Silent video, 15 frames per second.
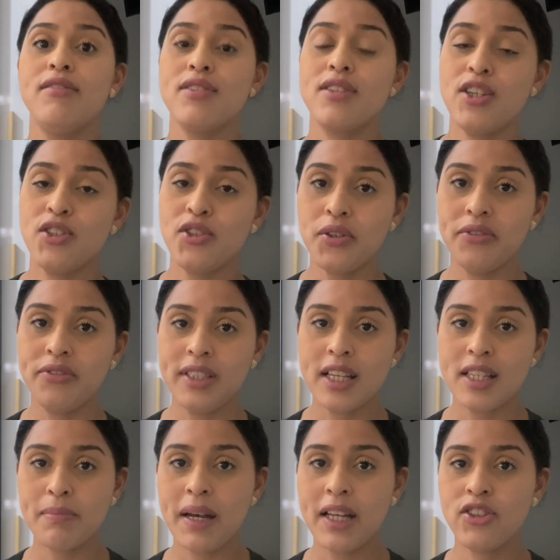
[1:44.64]
Vocês estão ouvindo
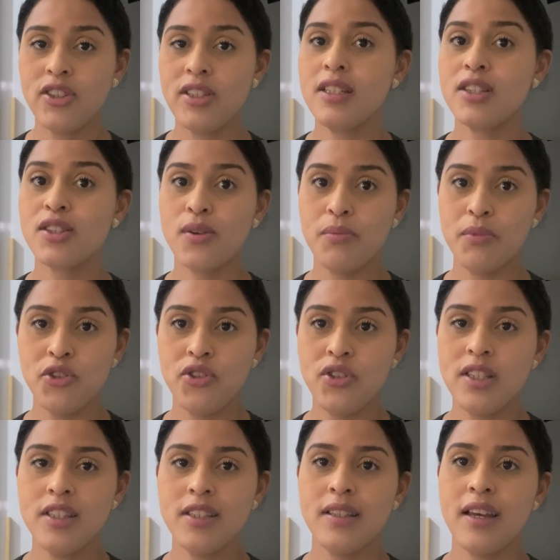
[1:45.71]
as batidas, como eu
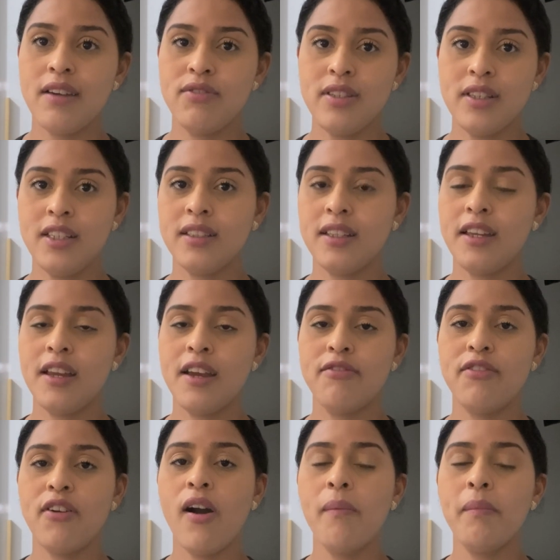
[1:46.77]
disse, né? A vizinha tá em
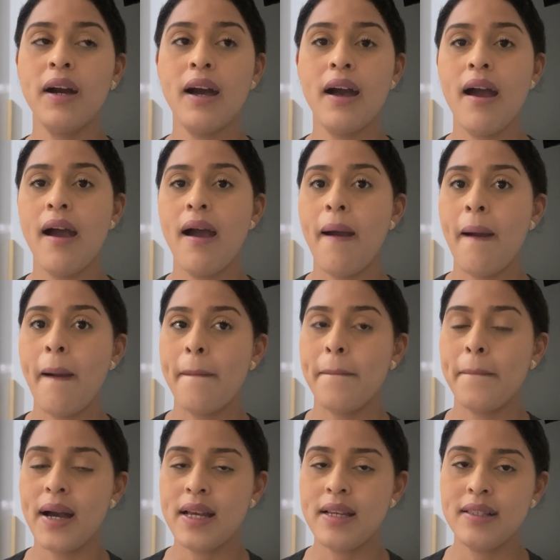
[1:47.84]
reforma,
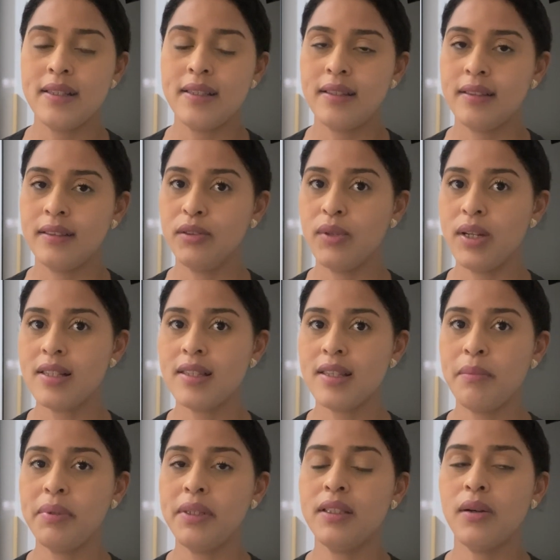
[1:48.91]
mas não é
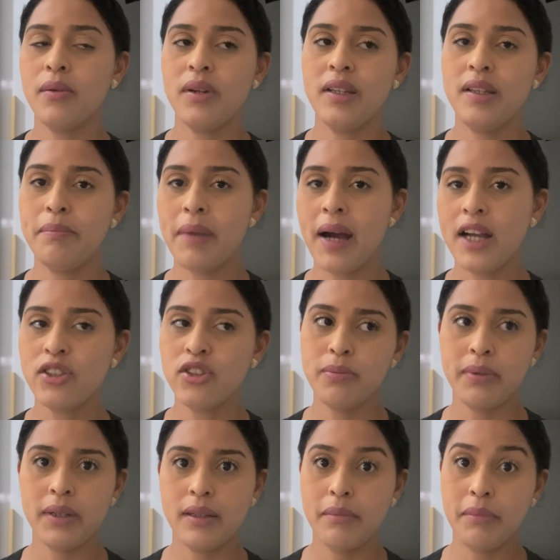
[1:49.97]
sempre não. Ele
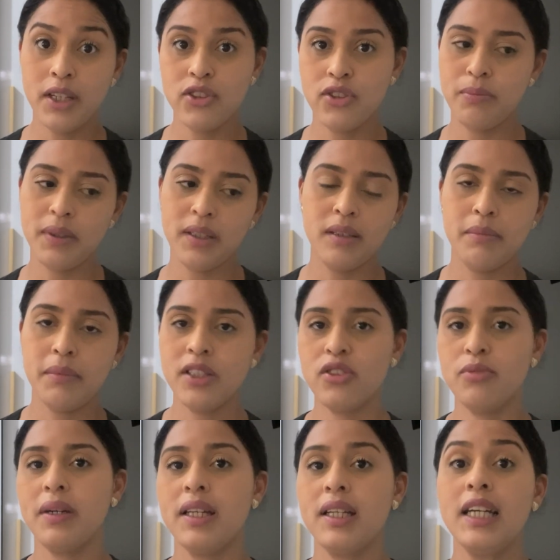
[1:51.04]
bate, para, bate, para,
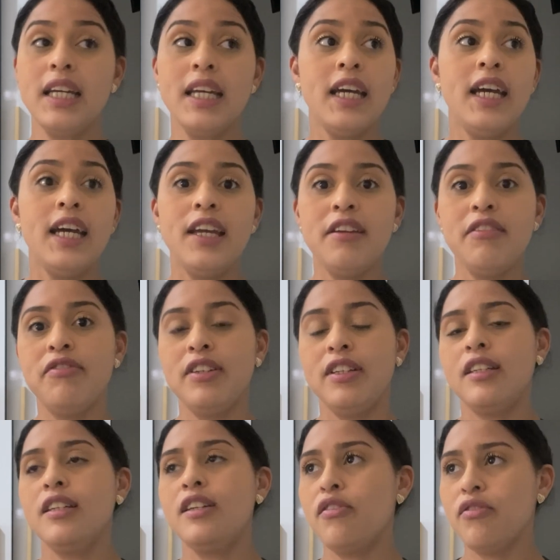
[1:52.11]
bate, para.
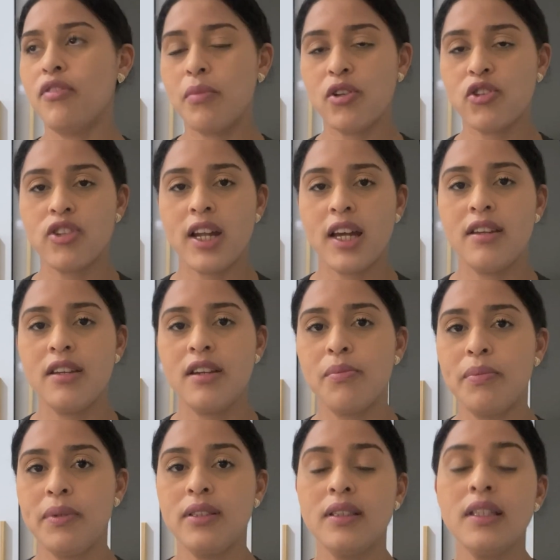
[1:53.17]
Enfim, e eu vou mostrar aí
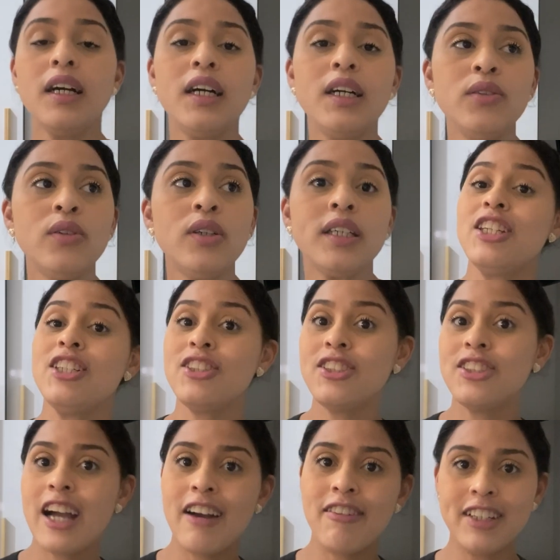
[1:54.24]
eu pintando e
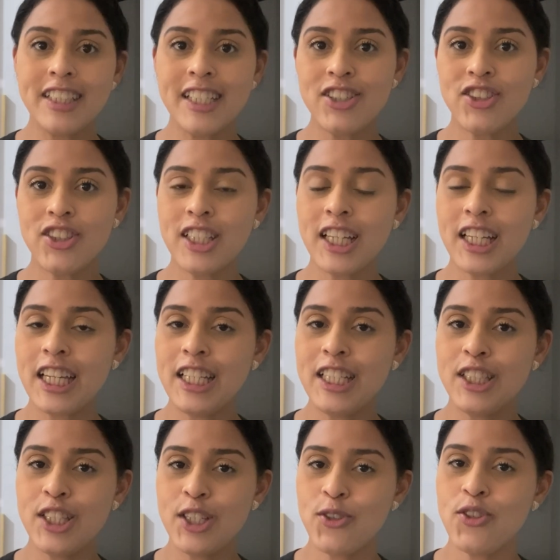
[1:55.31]
já vai deixando
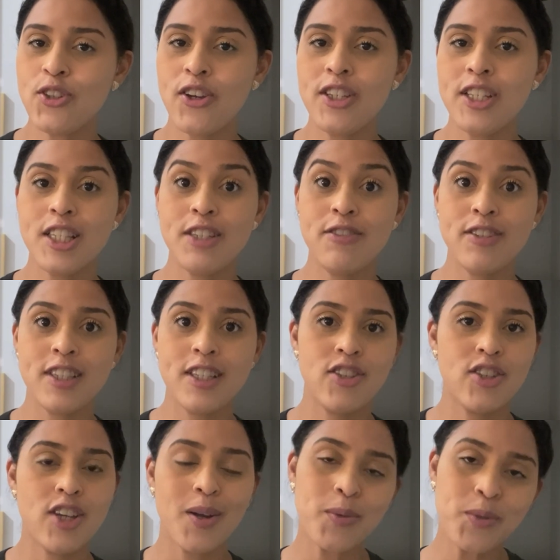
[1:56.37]
aquele teu joinha se
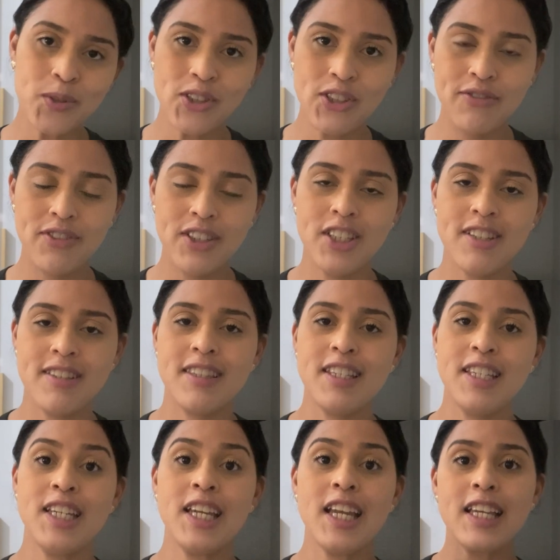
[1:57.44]
você já curte vídeo
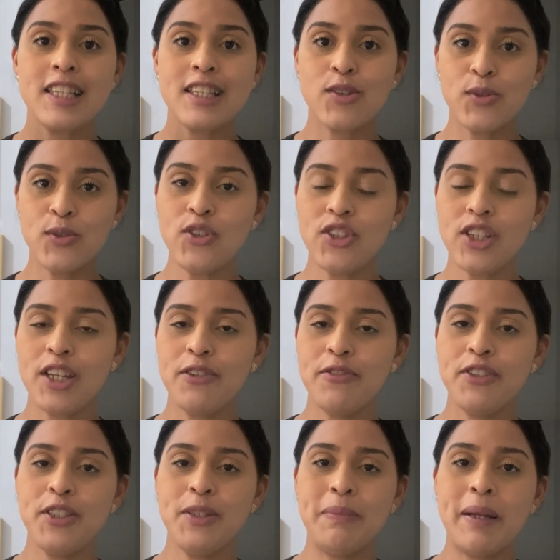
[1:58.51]
assim curte aí o
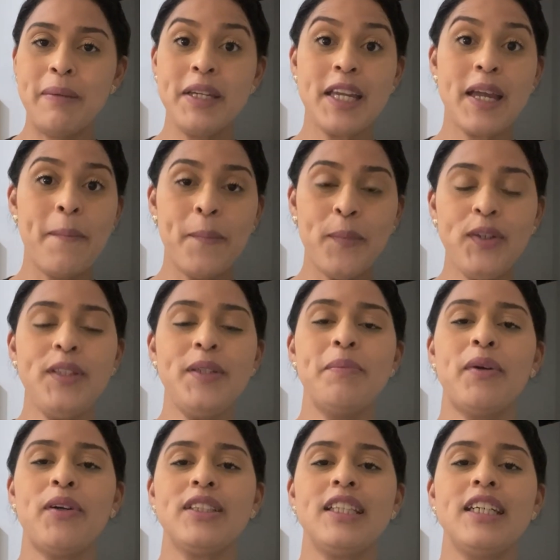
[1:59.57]
vídeo pra mim que é muito
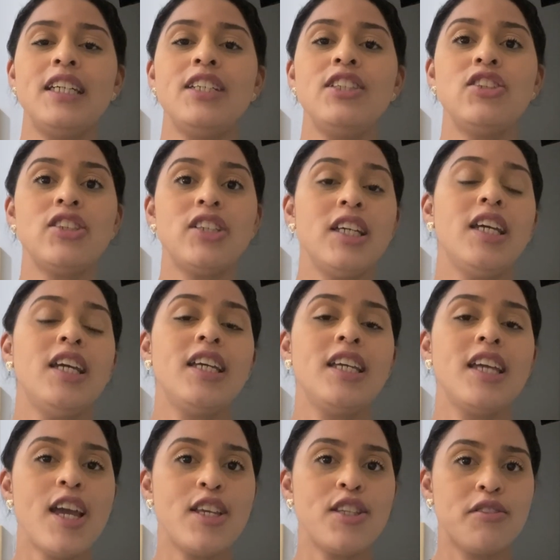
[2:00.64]
importante.
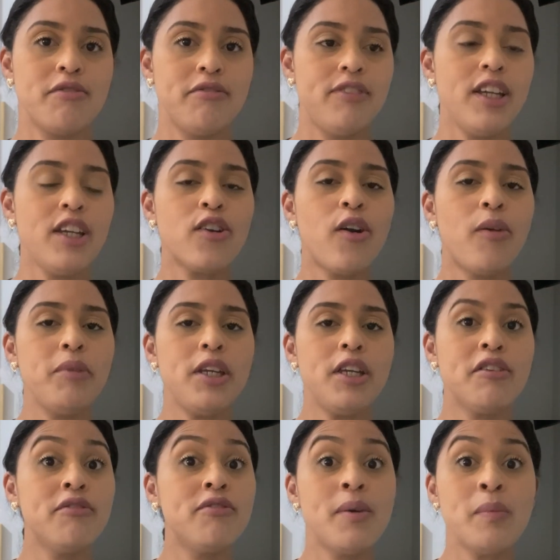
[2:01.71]
E é isso, vem comigo,